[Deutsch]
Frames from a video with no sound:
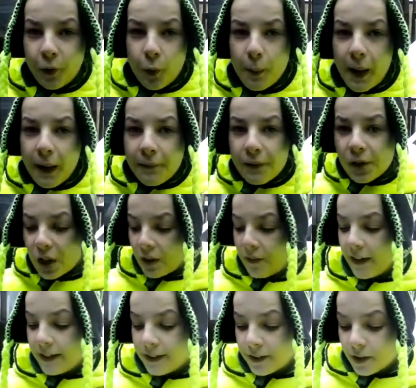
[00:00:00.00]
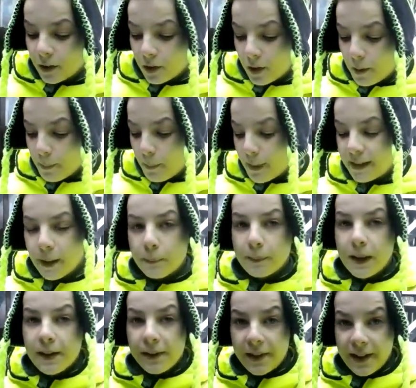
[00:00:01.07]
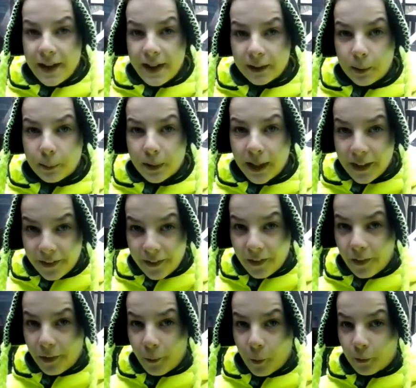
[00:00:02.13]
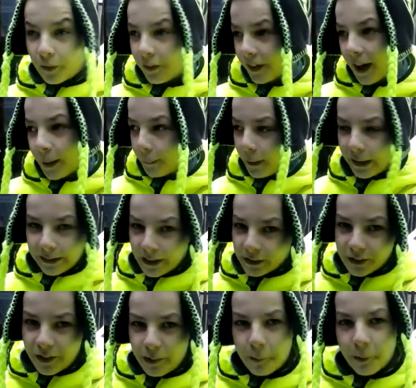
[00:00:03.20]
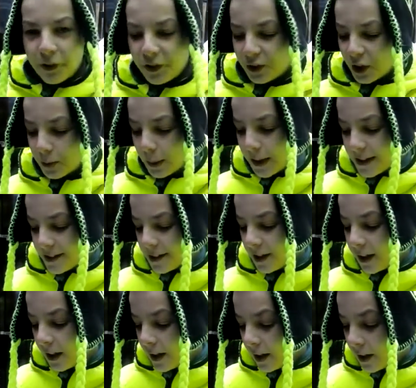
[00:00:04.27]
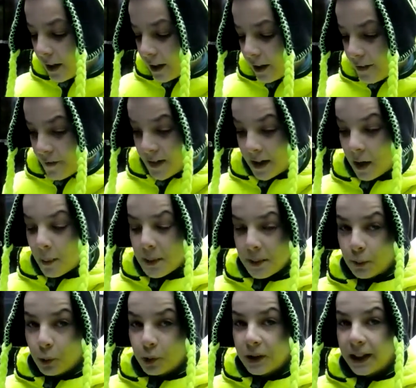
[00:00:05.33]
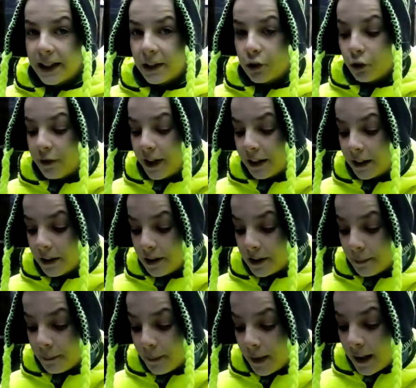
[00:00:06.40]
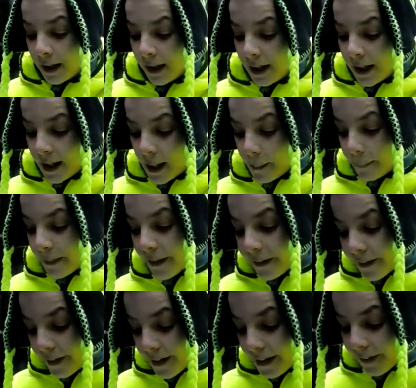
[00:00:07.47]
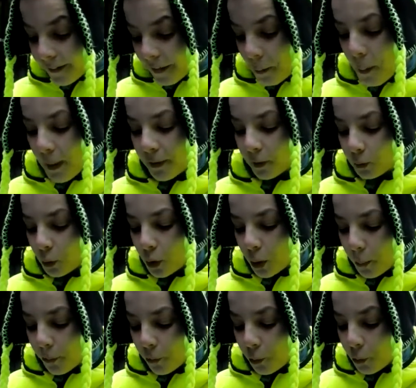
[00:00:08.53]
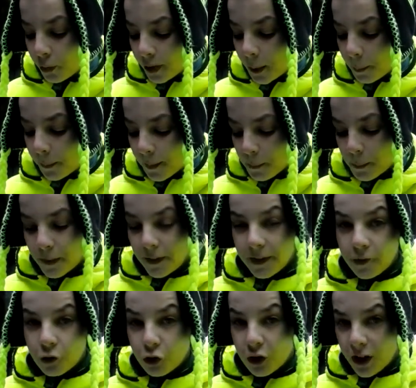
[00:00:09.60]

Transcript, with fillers: So, machen wir noch weiter mit dem Dienstag, dem 30.12. Es kam gerade ein und deswegen musste ich unterbrechen. Wir waren am Montag jetzt schon fertig. Am Dienstag ist es besser. Nur noch im Süden gibt es ein bisschen